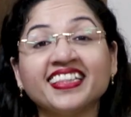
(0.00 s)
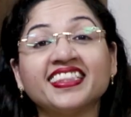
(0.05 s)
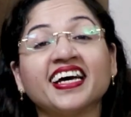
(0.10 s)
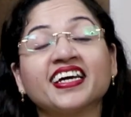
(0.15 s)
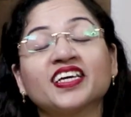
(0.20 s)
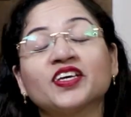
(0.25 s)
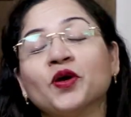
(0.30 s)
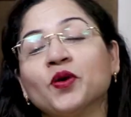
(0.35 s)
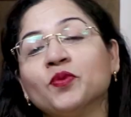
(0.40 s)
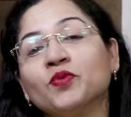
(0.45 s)

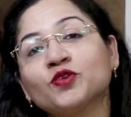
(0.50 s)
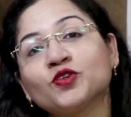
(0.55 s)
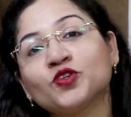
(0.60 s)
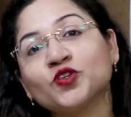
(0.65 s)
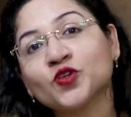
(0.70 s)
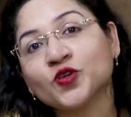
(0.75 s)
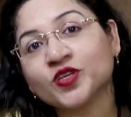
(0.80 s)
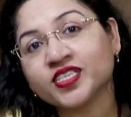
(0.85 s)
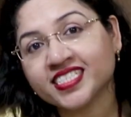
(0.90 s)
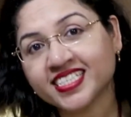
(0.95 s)
তাকে
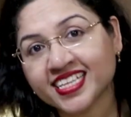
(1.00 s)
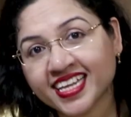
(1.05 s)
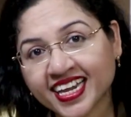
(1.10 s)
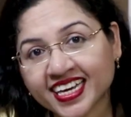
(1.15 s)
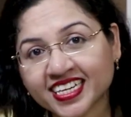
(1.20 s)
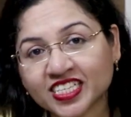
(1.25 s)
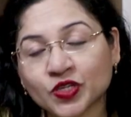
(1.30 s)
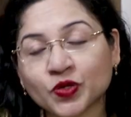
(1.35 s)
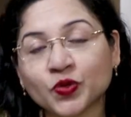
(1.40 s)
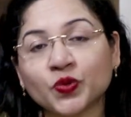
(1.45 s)
অবশ্যই
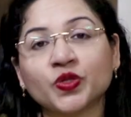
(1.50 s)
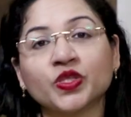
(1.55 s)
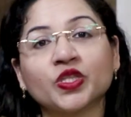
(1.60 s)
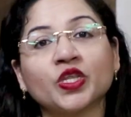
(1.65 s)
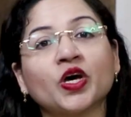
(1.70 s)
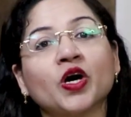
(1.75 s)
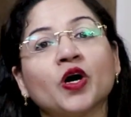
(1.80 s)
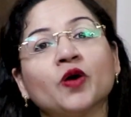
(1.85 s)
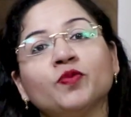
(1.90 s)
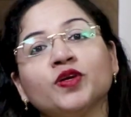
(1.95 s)
সিলেক্ট
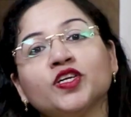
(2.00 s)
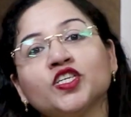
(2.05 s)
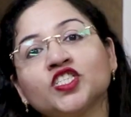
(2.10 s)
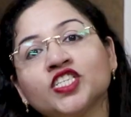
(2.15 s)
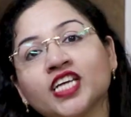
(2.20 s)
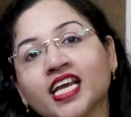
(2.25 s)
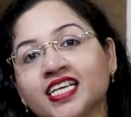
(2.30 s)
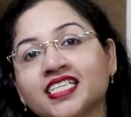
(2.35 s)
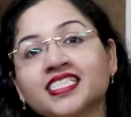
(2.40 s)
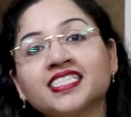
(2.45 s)
করতে হবে
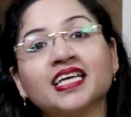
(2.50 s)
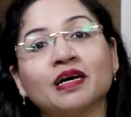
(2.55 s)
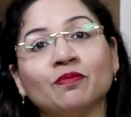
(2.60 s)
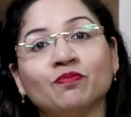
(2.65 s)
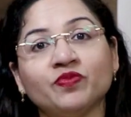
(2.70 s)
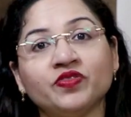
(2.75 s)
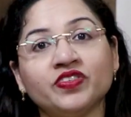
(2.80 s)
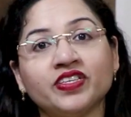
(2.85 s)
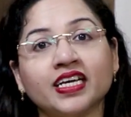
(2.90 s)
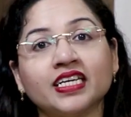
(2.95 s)
সেই
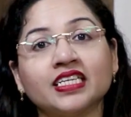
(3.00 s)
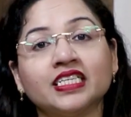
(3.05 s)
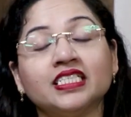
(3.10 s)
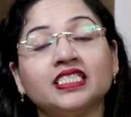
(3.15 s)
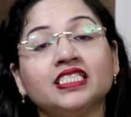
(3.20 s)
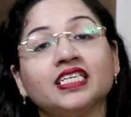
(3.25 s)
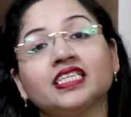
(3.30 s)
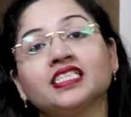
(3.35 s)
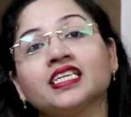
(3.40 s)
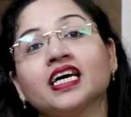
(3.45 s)
সাবজেক্ট
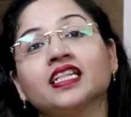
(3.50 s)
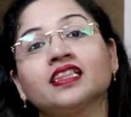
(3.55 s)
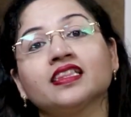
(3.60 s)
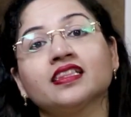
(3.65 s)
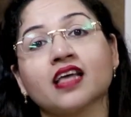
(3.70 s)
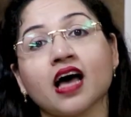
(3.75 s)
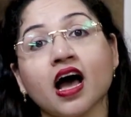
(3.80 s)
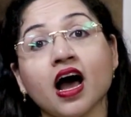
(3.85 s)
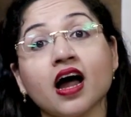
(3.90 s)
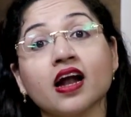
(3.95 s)
যেটা
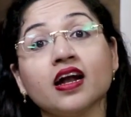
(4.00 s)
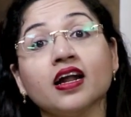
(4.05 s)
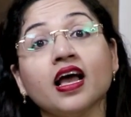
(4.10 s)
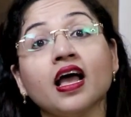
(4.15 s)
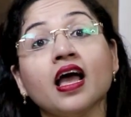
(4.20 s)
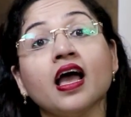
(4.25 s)
তার